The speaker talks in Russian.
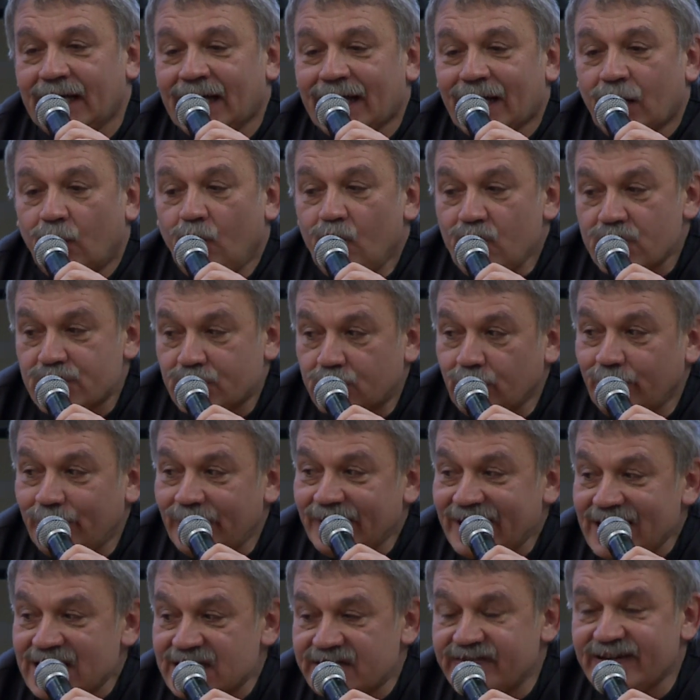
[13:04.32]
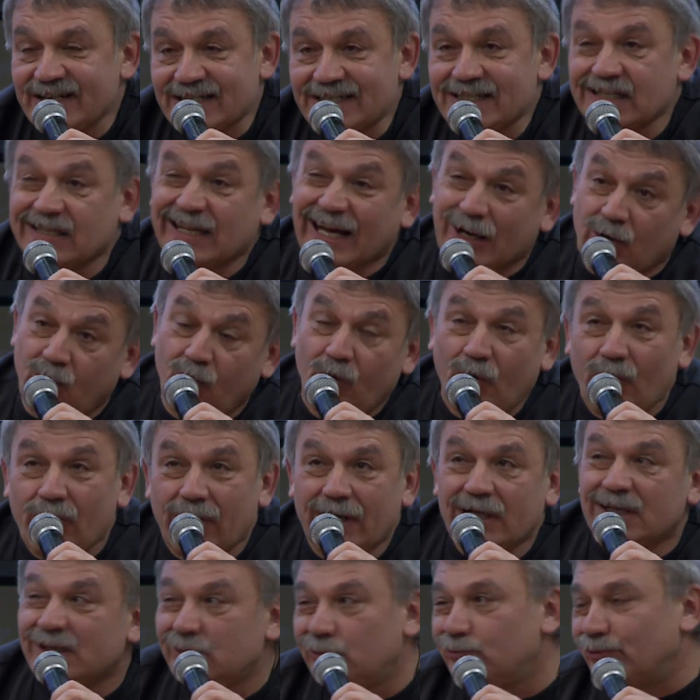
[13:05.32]
кое-что было известно такое,
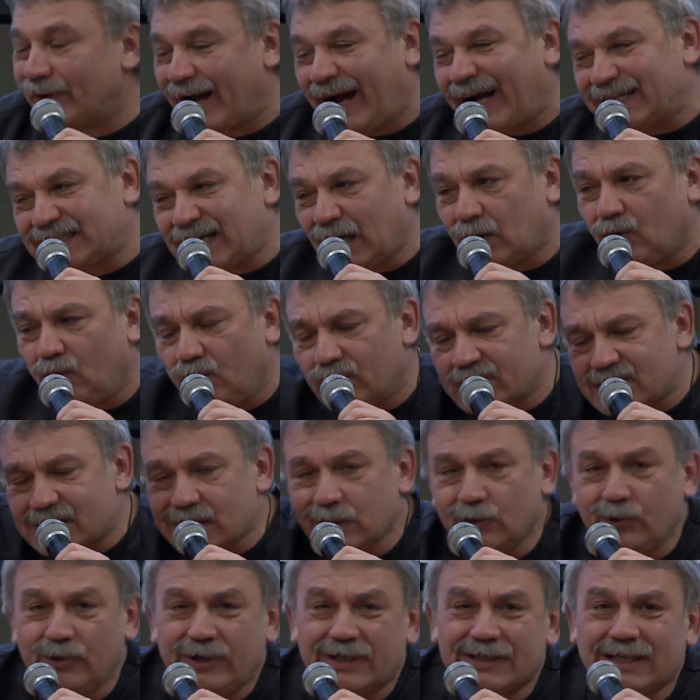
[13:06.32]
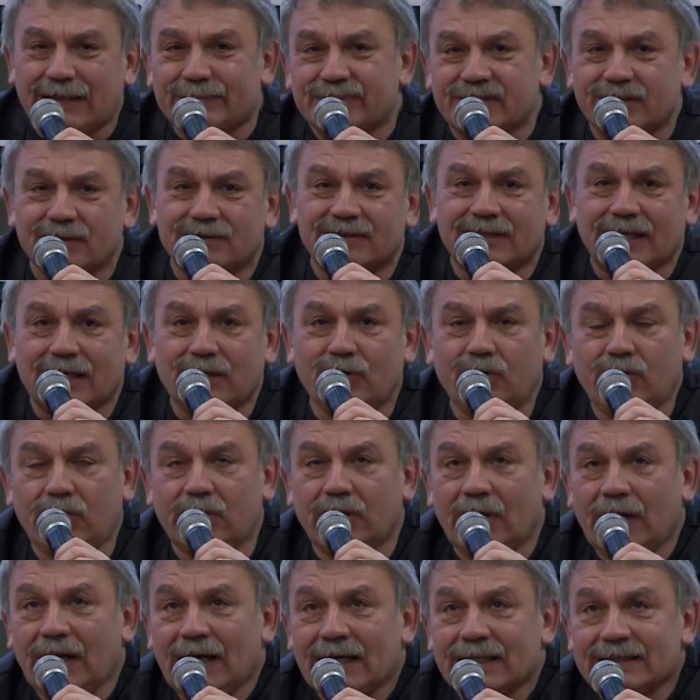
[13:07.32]
ну, как такое, слухи, там что-то такое,
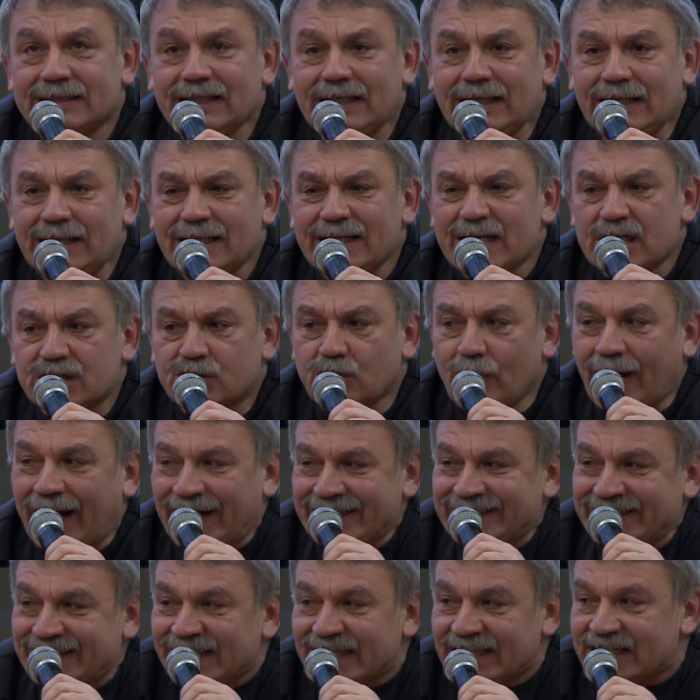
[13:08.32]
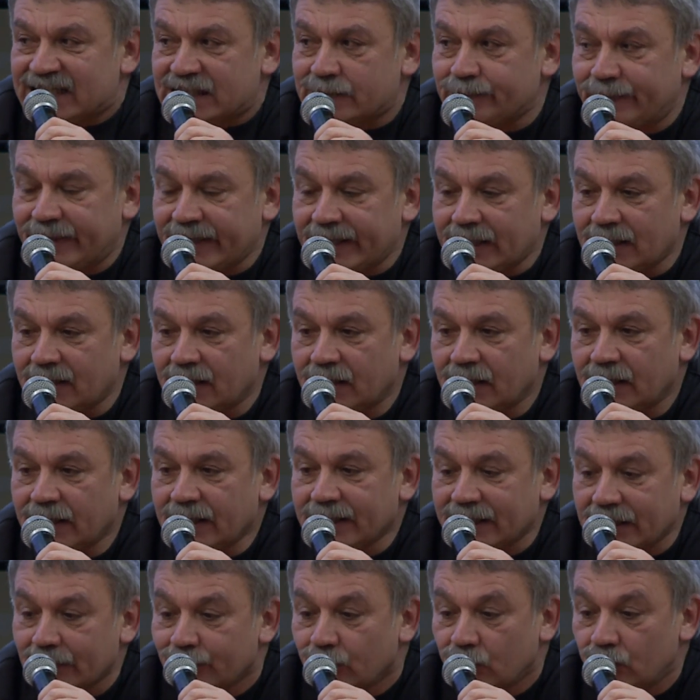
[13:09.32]
да, что хотелось бы
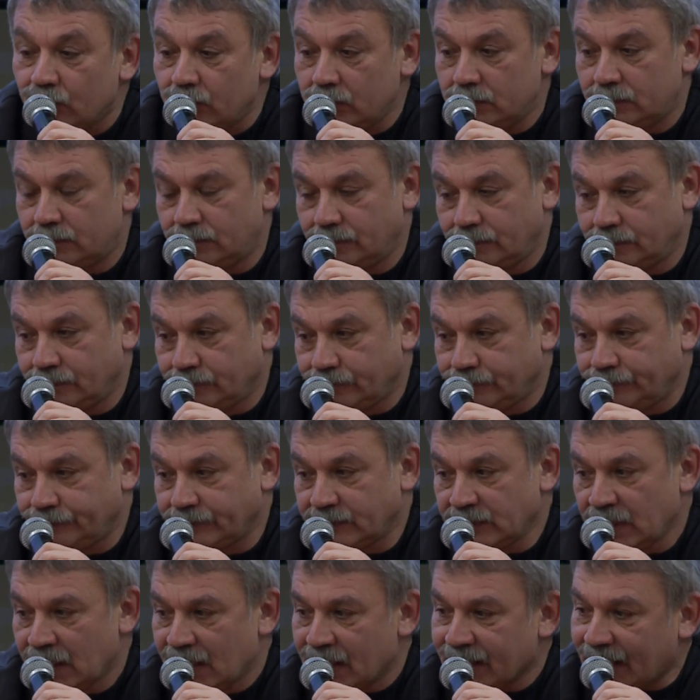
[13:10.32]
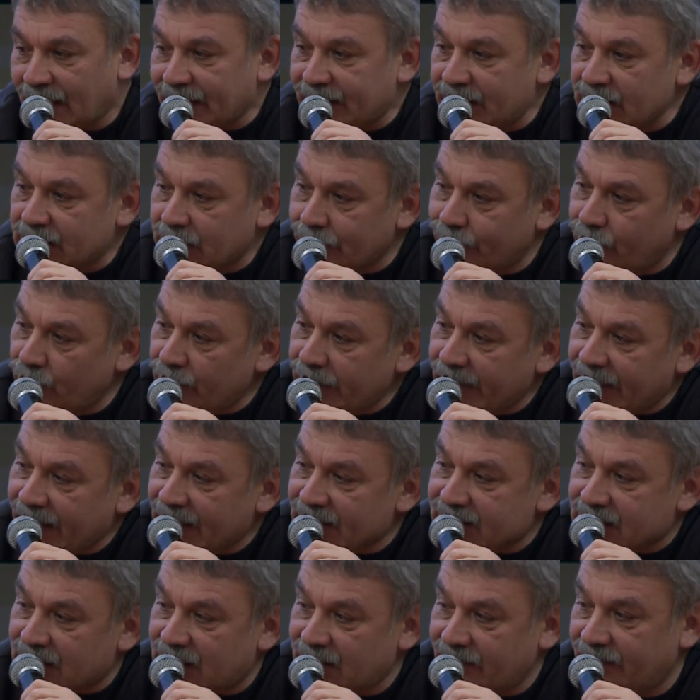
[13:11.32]
ему какие-то более
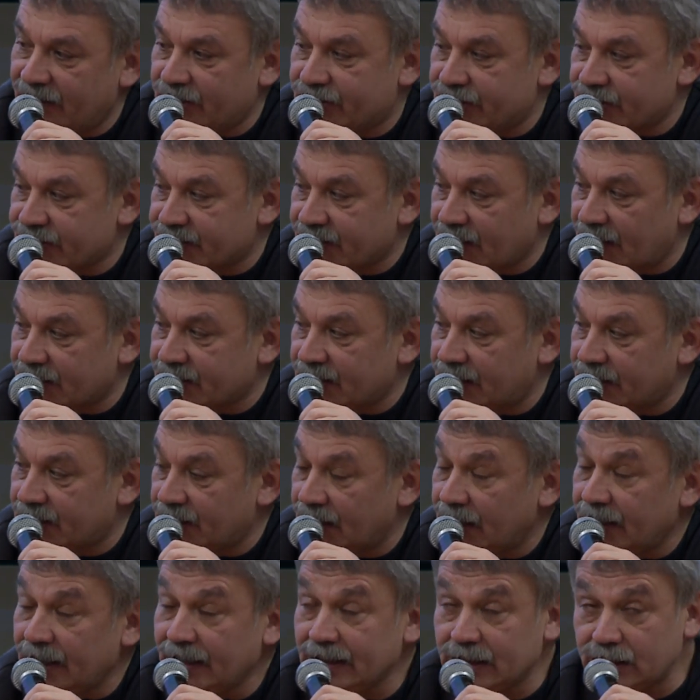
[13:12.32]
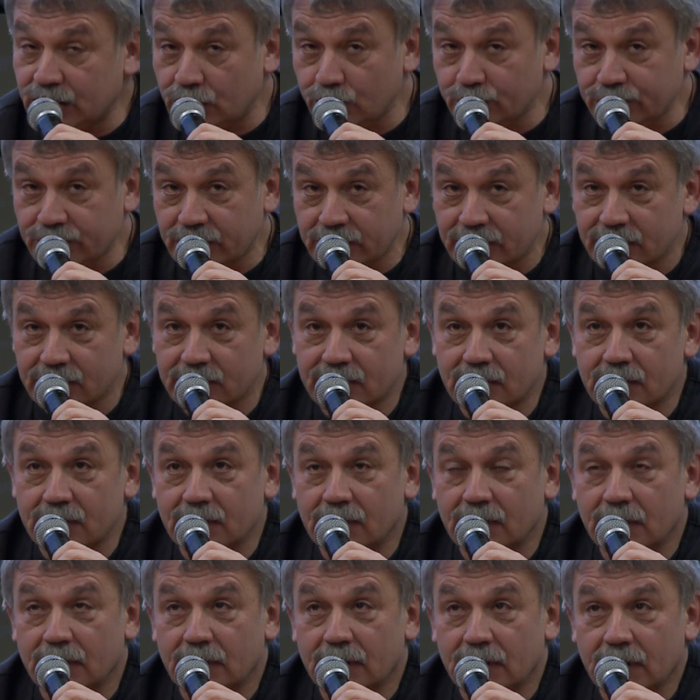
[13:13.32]
резкие вещи сказать. И тут
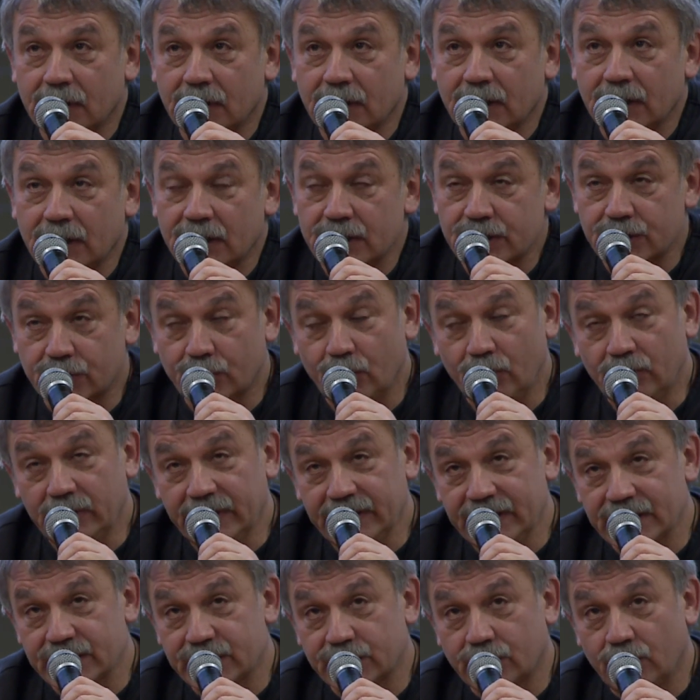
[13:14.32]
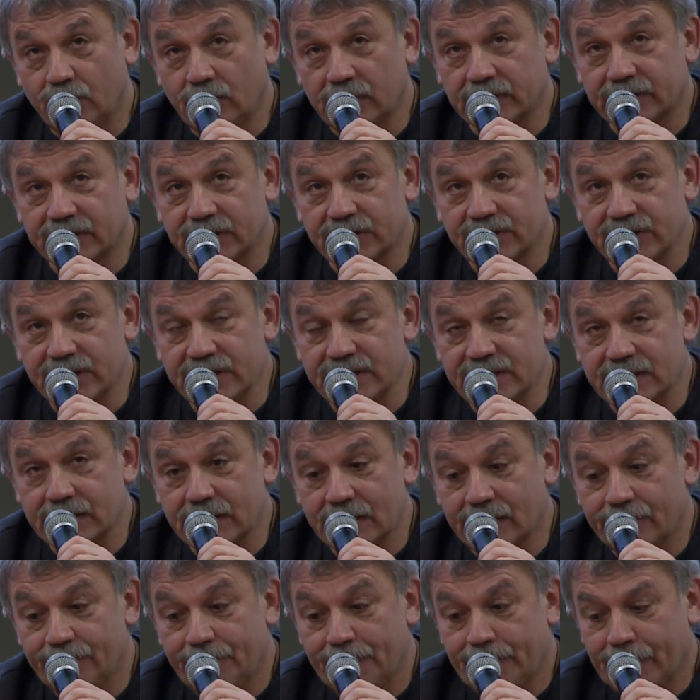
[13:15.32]
школа и школа – это жизнь.
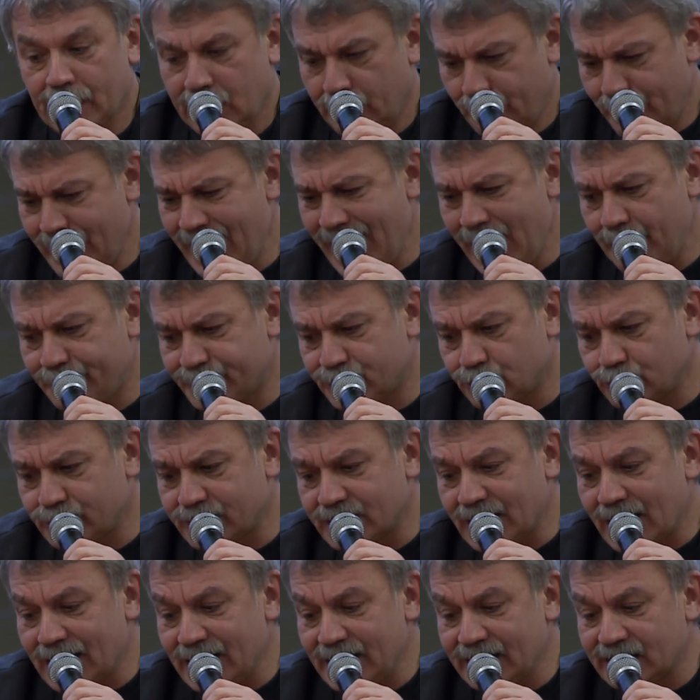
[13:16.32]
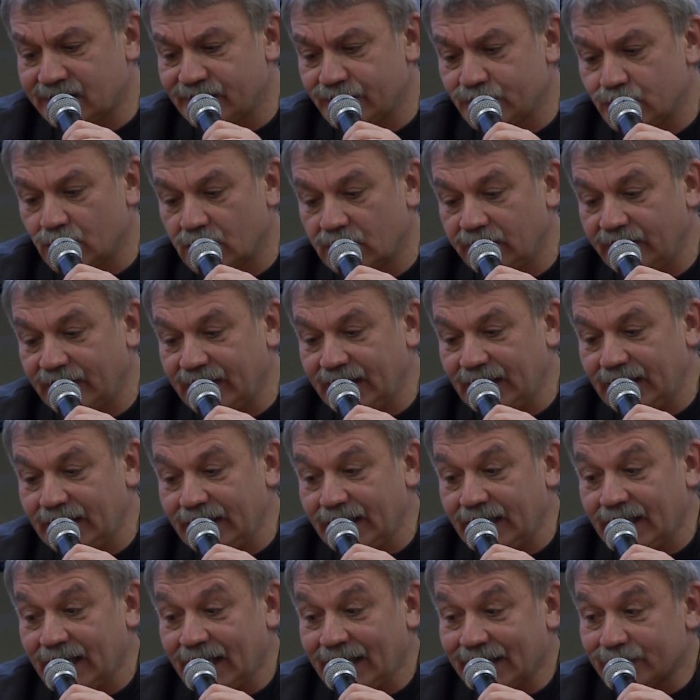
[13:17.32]
Мы обсуждали это, все говорили.
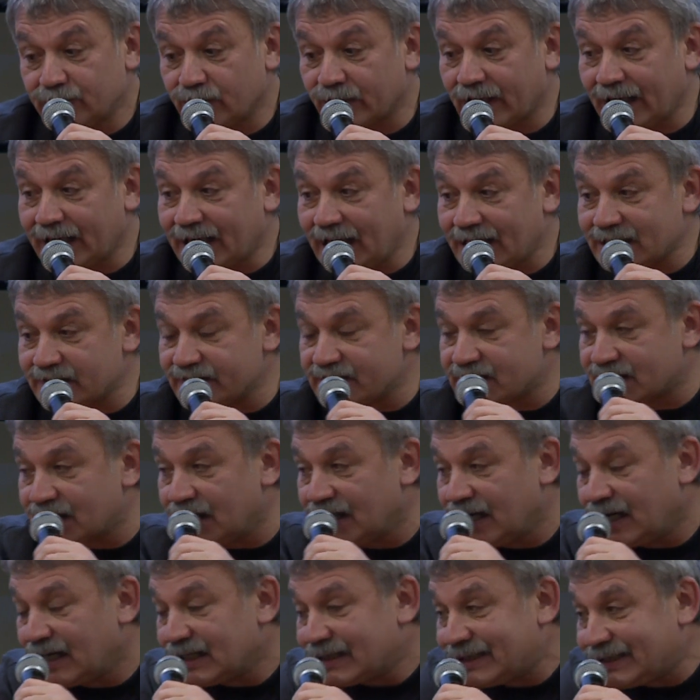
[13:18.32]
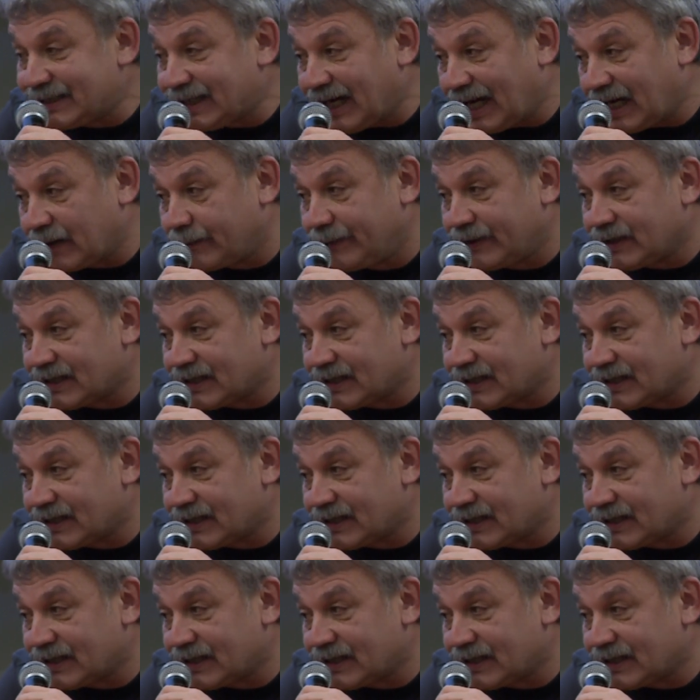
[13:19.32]
И вдруг оказывается, так было